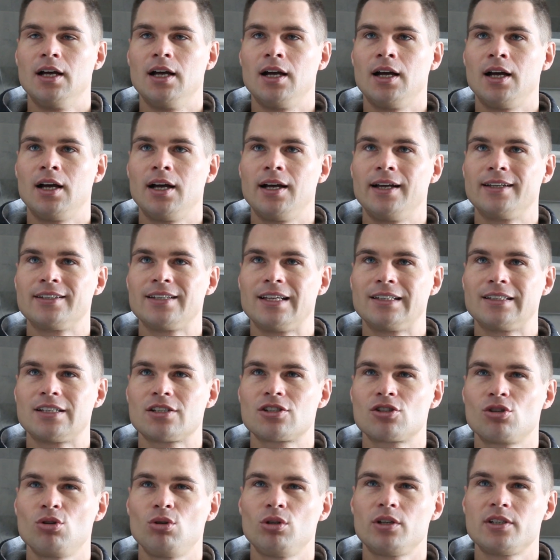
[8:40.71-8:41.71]
а,
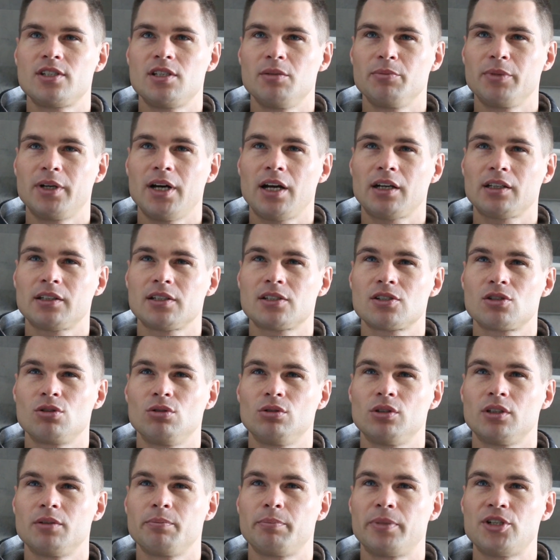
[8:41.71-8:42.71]
это стоило, сим-карта
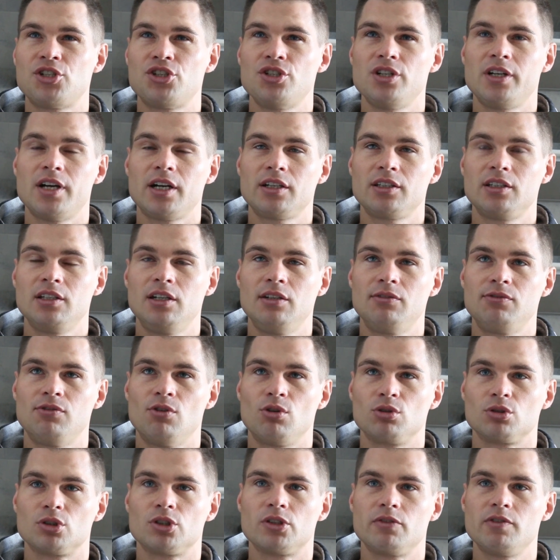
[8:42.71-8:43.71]
стоила почти как
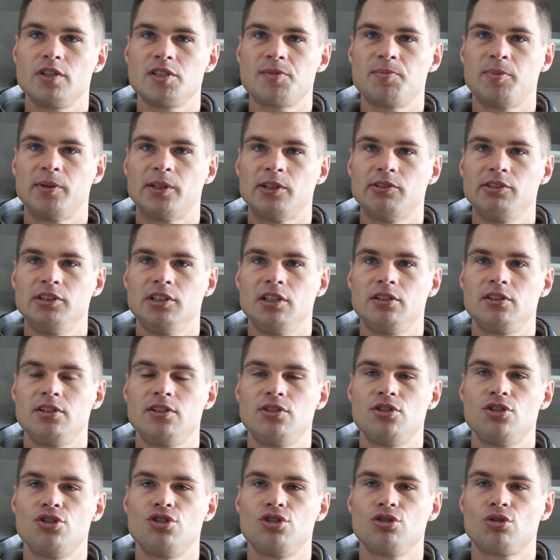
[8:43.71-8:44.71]
телефон, половиной
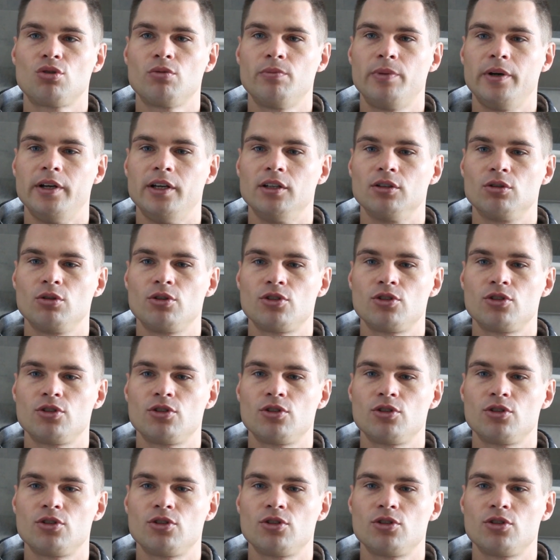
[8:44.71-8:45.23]
тысячи рублей.